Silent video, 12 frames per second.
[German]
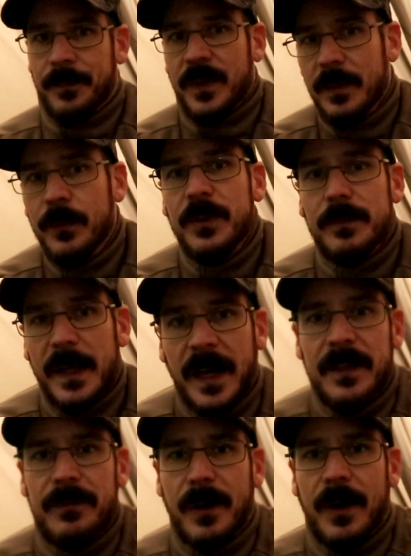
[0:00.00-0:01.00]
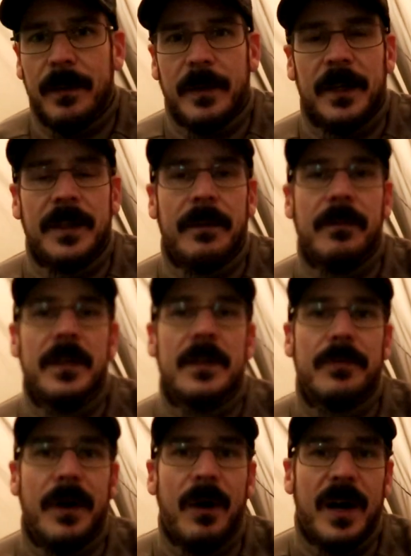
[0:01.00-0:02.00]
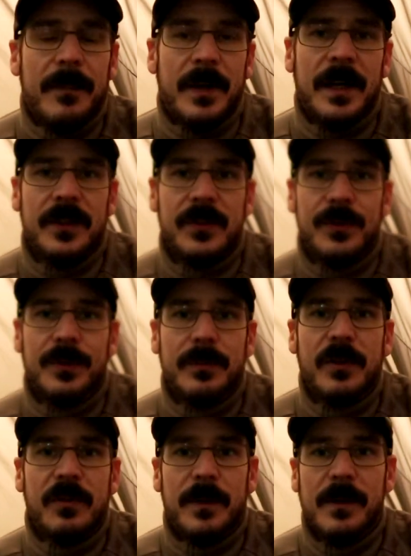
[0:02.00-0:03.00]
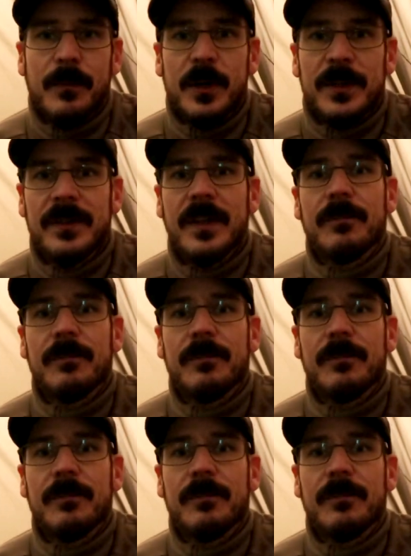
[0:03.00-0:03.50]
Ihr müsst mir keine VA machen. Aber wenn ihr eine VA macht und mitspielen möchtet,